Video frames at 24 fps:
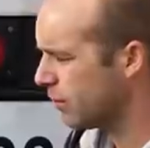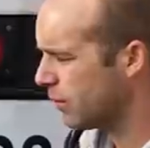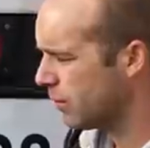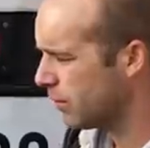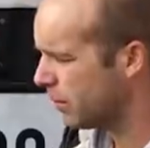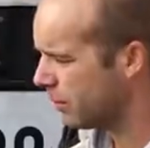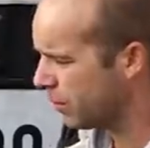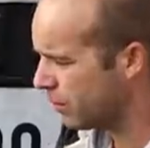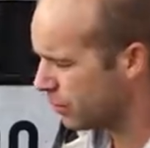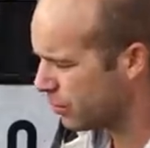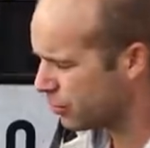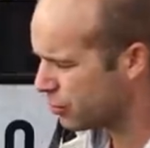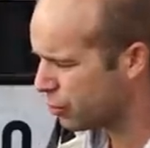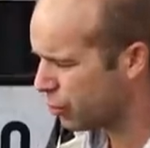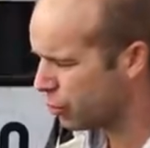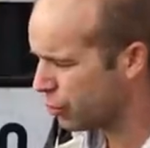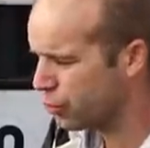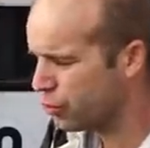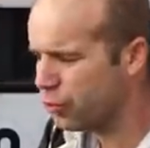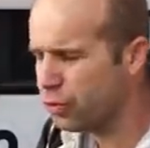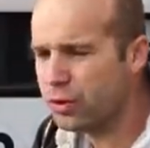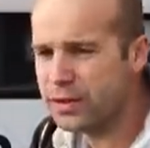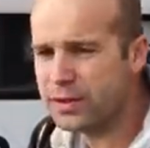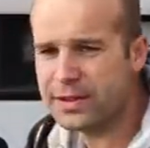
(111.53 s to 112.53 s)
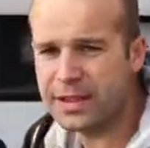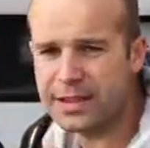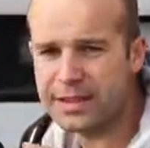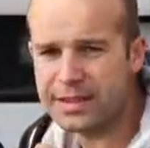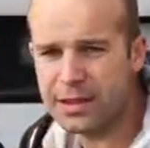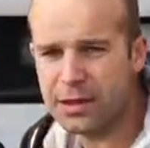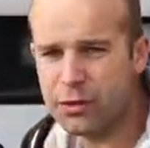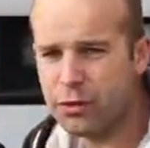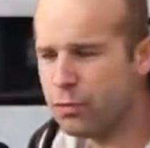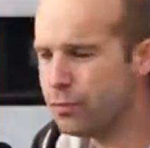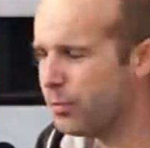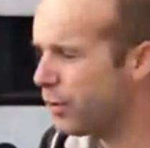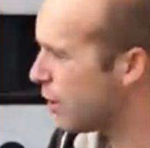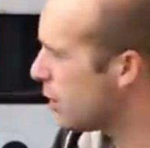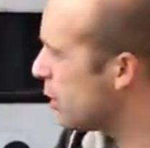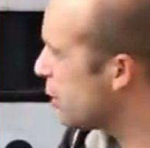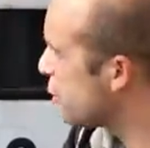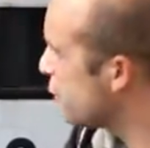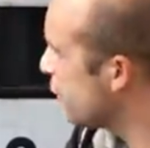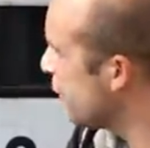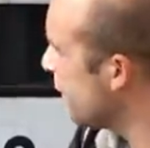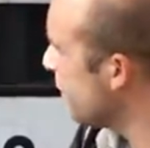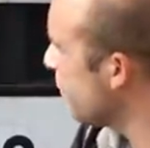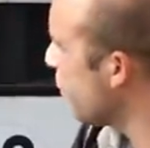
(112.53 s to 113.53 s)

quand je recule, ça s'allume et je vais